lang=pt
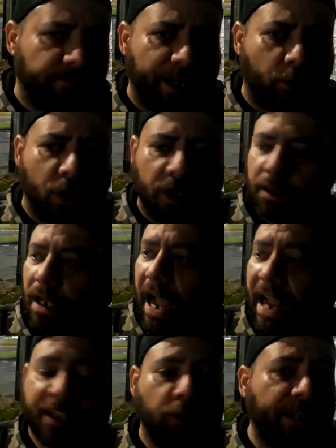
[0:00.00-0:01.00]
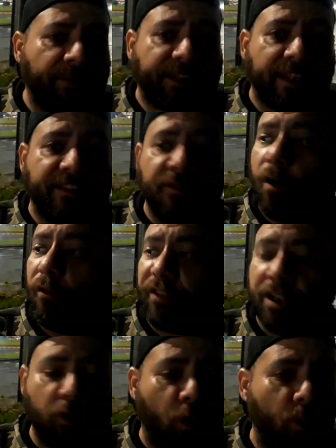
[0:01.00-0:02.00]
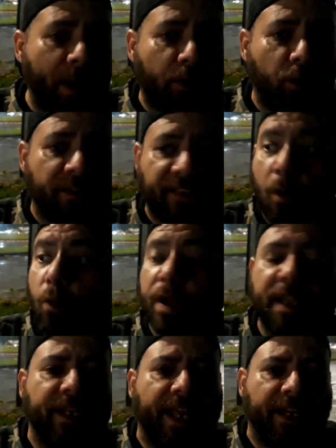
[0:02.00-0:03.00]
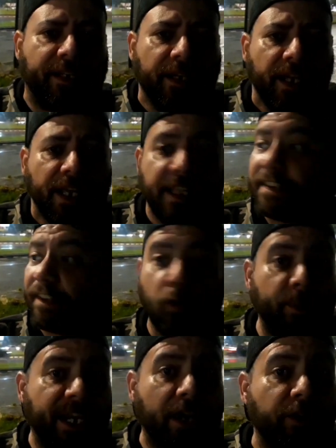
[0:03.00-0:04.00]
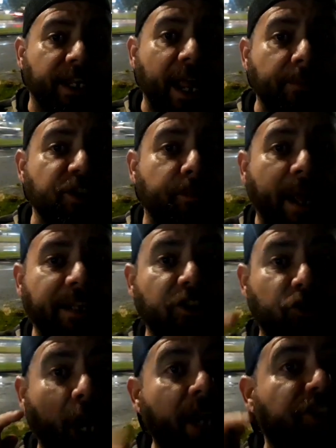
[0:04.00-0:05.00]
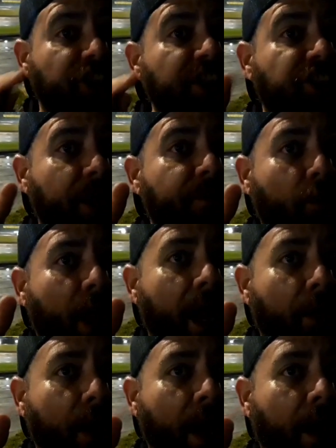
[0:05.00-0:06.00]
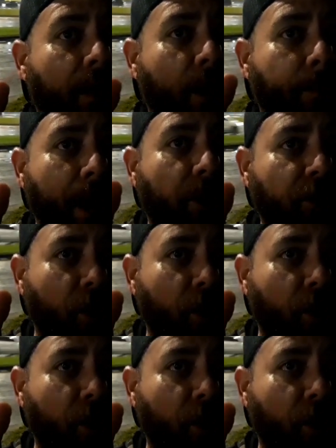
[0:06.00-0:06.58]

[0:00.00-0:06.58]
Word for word: negou. Aquilo deve ter desenvolvido alguma coisa ruim nele. E se eu não me engano, Guilherme de Pádua já, já estava com a, com, a, com a Paula